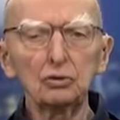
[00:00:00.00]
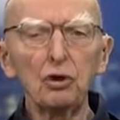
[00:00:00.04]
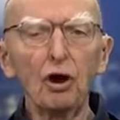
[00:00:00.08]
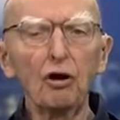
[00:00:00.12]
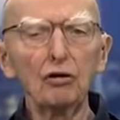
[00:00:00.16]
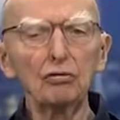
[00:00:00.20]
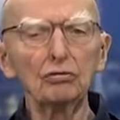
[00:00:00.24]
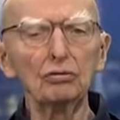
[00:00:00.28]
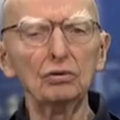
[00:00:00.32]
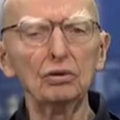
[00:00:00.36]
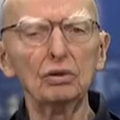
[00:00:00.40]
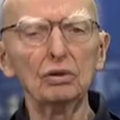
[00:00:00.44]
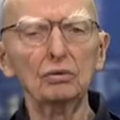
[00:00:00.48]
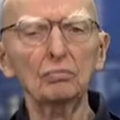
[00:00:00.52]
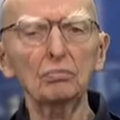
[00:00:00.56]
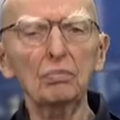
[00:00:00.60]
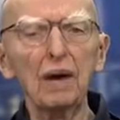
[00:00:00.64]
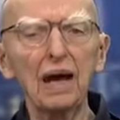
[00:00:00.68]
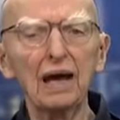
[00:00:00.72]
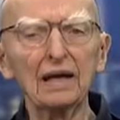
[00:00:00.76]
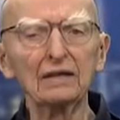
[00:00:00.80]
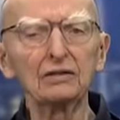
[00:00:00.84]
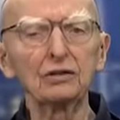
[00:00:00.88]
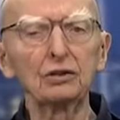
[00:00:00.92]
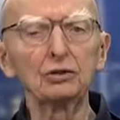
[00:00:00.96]
ton
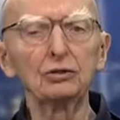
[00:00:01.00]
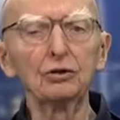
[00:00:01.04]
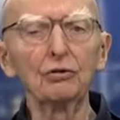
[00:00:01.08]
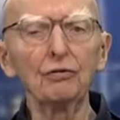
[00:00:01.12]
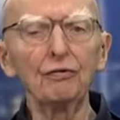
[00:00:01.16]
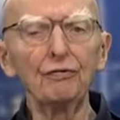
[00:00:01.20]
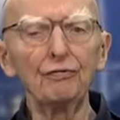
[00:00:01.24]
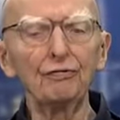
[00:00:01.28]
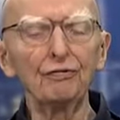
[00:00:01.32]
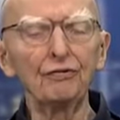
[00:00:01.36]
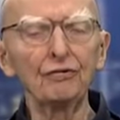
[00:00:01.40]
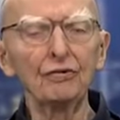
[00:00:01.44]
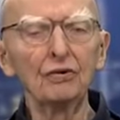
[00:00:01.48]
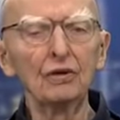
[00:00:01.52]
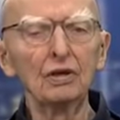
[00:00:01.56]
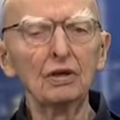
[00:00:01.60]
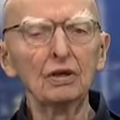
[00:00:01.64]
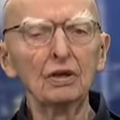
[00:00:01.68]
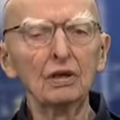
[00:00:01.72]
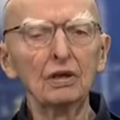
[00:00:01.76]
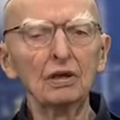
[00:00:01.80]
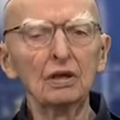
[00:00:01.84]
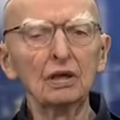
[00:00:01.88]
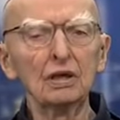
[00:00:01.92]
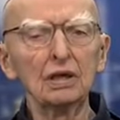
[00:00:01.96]
mediów,
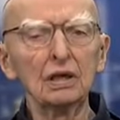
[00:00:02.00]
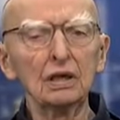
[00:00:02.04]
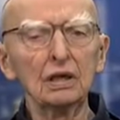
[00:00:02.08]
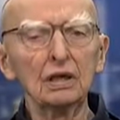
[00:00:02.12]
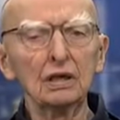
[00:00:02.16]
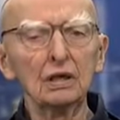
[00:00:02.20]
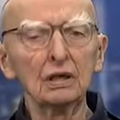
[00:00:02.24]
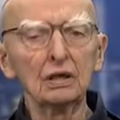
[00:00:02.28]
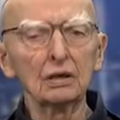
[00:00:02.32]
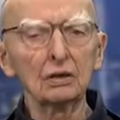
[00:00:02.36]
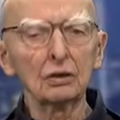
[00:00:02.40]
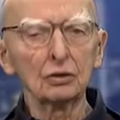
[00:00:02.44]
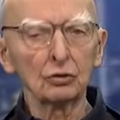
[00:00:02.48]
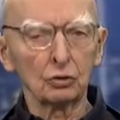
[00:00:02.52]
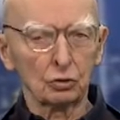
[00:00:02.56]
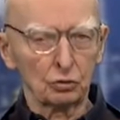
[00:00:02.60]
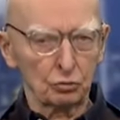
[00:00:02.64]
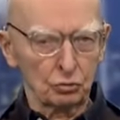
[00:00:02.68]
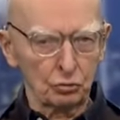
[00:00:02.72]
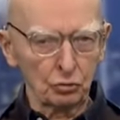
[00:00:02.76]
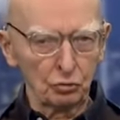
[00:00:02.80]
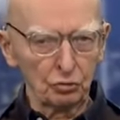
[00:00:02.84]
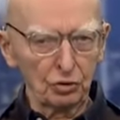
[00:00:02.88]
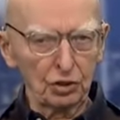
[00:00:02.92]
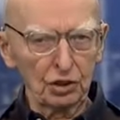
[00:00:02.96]

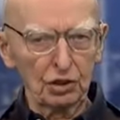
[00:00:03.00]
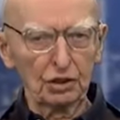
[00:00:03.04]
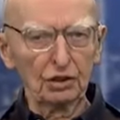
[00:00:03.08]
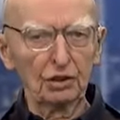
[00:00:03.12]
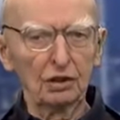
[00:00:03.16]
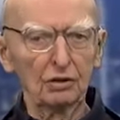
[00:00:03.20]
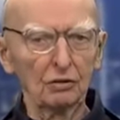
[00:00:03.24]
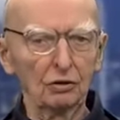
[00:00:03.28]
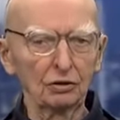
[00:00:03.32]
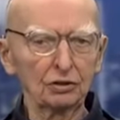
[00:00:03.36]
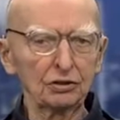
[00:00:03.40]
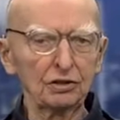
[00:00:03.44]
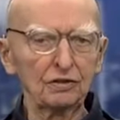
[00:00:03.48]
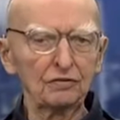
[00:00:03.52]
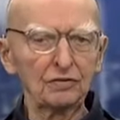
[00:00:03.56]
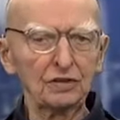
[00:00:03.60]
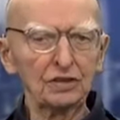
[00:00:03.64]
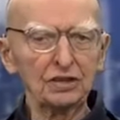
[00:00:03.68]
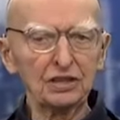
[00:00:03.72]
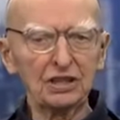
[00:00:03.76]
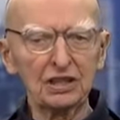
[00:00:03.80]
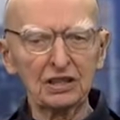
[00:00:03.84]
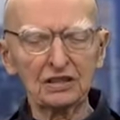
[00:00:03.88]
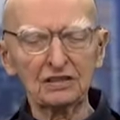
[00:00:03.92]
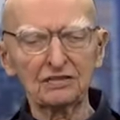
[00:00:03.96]
który
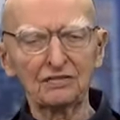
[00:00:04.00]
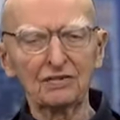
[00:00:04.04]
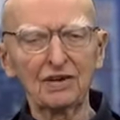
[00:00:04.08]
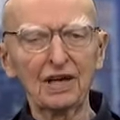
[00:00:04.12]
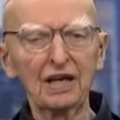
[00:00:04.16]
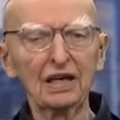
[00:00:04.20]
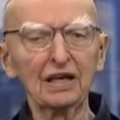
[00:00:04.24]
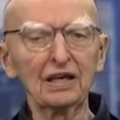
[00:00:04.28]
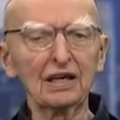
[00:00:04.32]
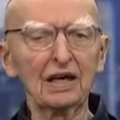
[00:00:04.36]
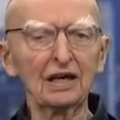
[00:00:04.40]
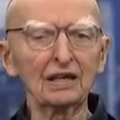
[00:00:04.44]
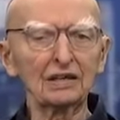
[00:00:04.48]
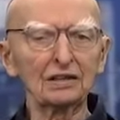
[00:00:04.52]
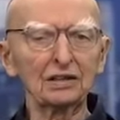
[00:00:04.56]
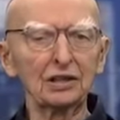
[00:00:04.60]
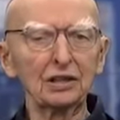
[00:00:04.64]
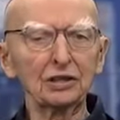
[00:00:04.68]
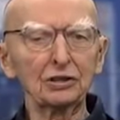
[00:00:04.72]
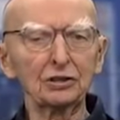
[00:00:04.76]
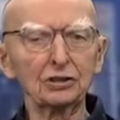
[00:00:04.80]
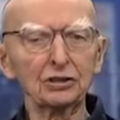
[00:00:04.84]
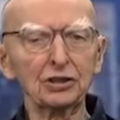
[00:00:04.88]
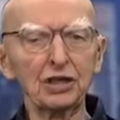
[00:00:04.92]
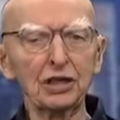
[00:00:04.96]
oczywiście jest w rękach
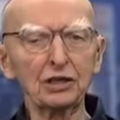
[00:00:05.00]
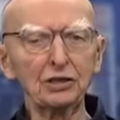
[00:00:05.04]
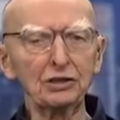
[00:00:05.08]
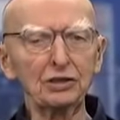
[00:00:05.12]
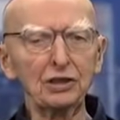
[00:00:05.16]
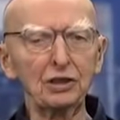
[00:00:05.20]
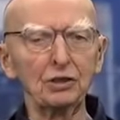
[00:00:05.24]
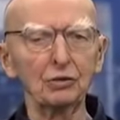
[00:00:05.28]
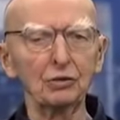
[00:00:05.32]
tych trzech